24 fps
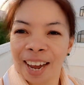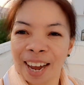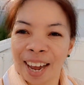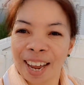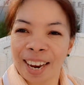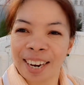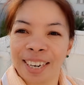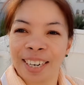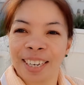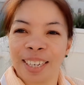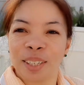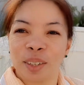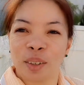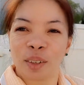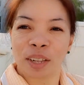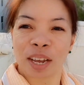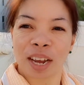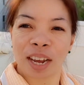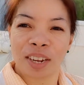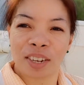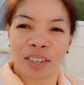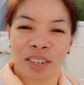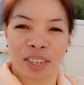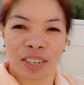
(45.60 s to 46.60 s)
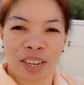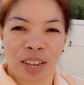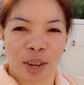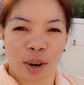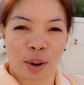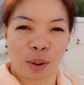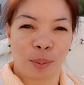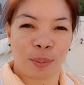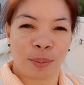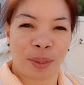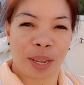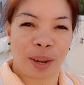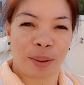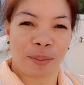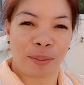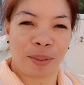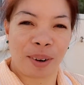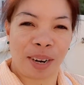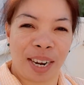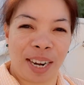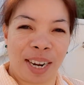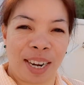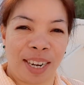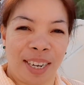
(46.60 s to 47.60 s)
andito tayo sa rooftop
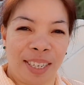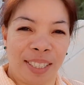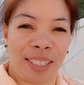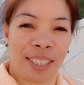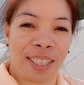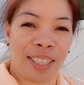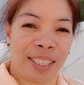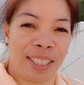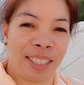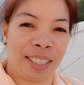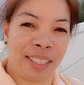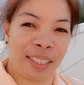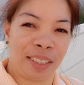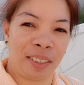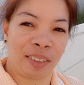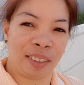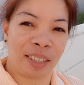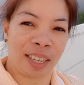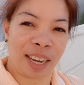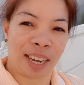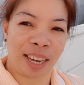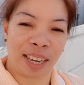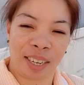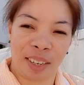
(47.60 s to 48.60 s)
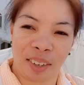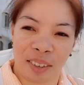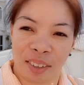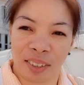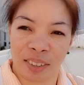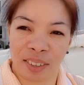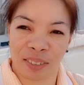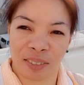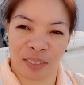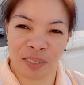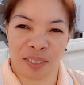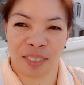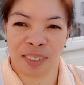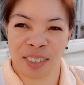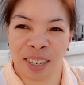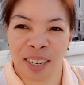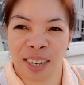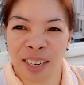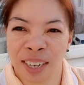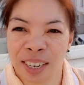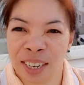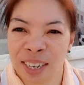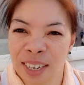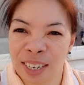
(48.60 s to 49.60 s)
guys. Andito tayo.
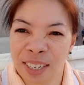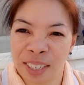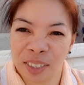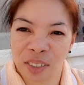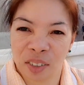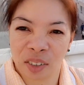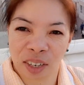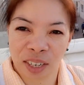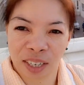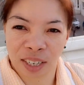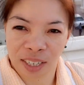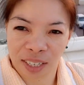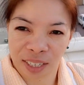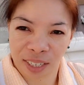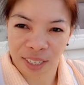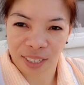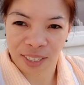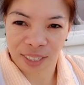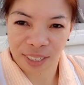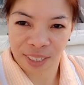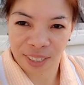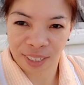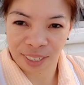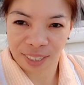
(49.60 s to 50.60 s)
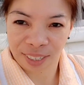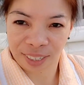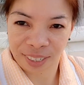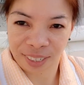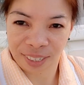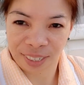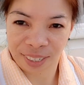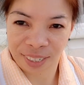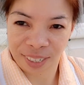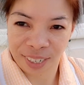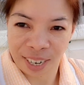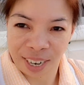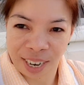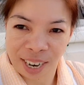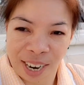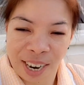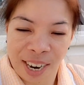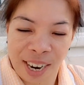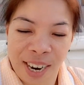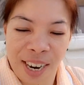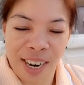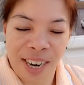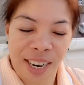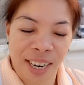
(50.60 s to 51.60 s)
So ayan na.
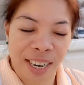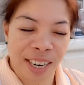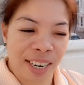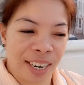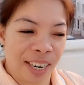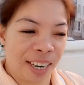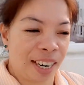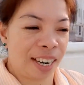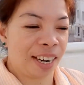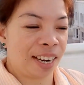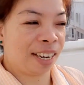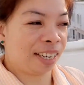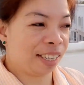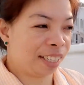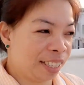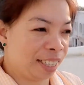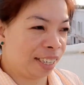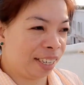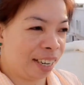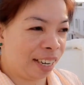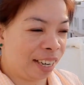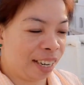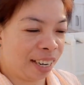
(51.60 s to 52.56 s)
Ayan ang aking